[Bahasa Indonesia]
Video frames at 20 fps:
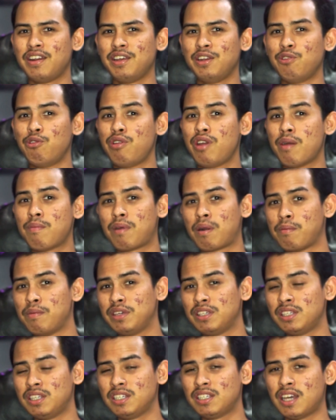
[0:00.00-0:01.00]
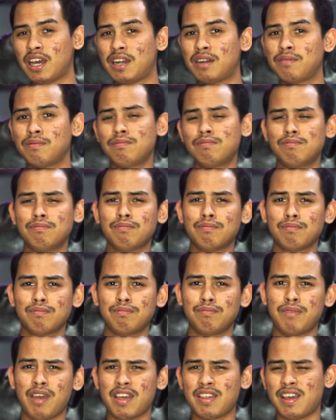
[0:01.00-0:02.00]
di dunia perbisnisan,
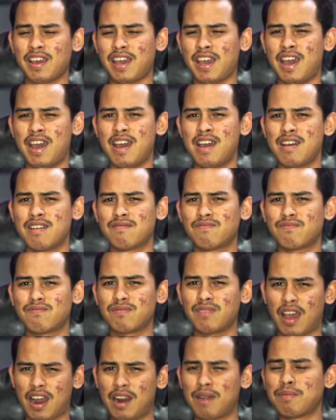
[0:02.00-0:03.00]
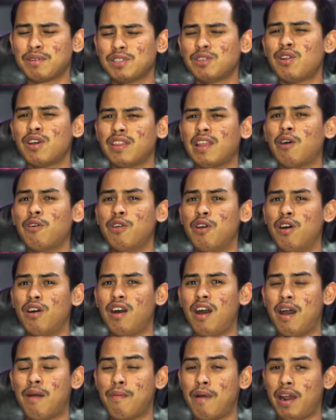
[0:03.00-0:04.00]
biasanya kalian pasti udah tahu dong.
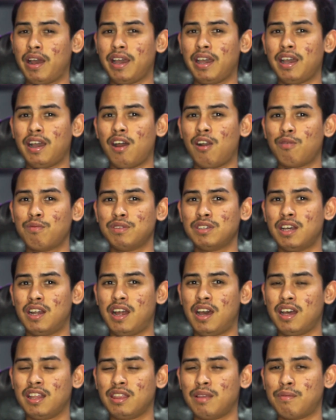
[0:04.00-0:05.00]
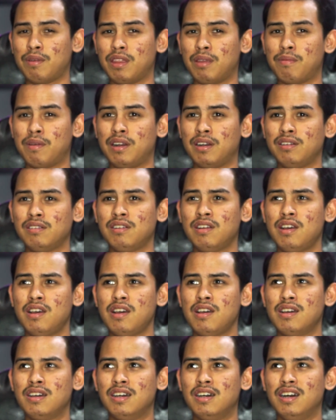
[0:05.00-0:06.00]
Apalagi kalau misalnya teman-teman
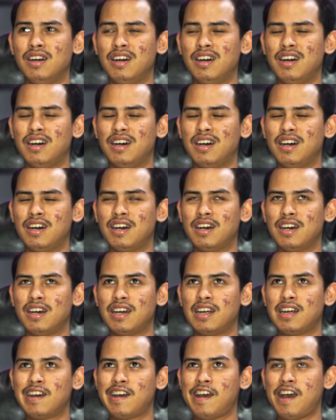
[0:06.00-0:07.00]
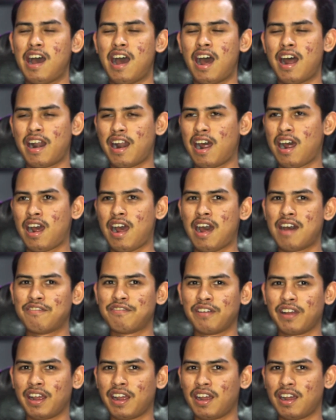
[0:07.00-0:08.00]
uh, anak
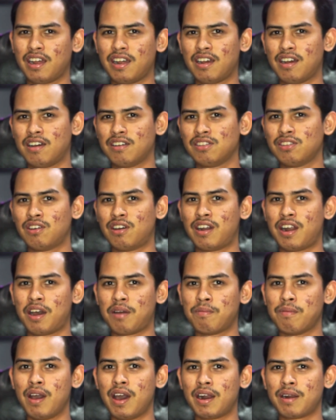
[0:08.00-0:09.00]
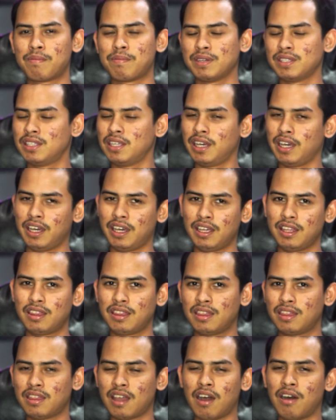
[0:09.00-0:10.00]
kafe atau anak bar pasti
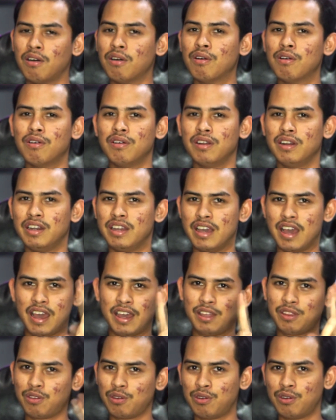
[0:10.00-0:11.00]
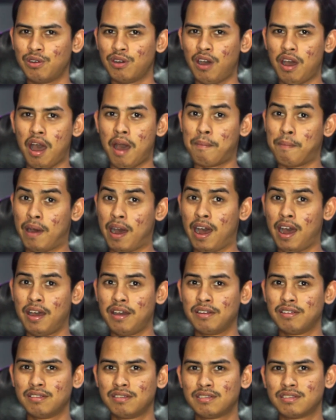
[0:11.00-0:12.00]
tahu dia itu apa,
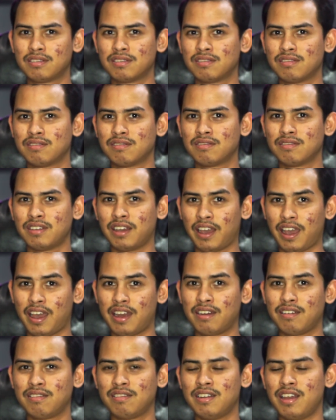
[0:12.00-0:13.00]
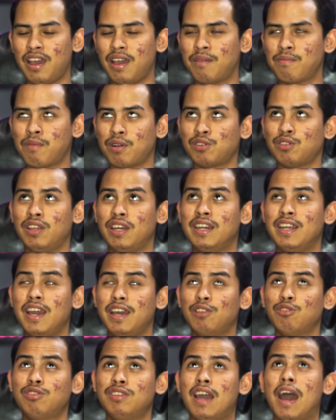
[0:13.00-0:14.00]
ya kan? dia, maksudnya dia
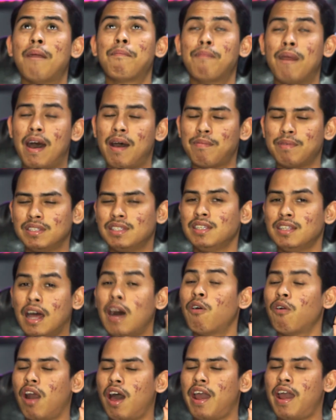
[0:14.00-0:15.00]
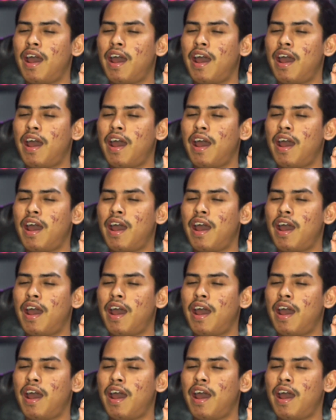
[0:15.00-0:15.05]
itu siapa pasti tahu lah